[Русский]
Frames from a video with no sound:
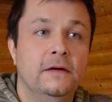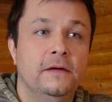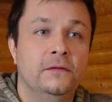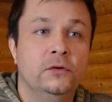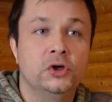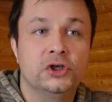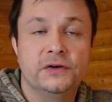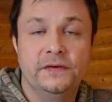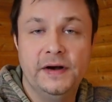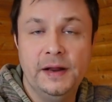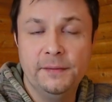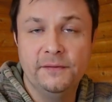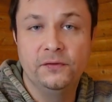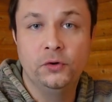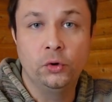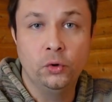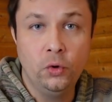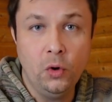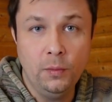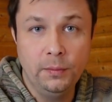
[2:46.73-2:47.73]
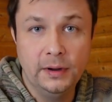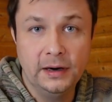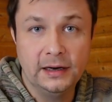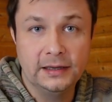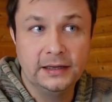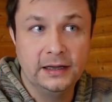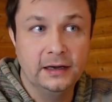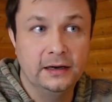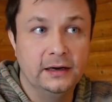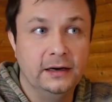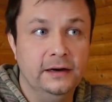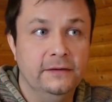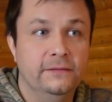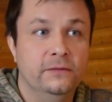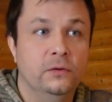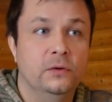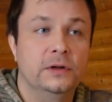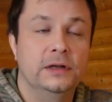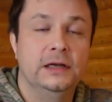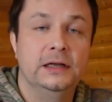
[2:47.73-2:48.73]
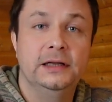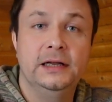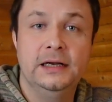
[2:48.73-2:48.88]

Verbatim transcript: В то же время в другом городке Калифорнии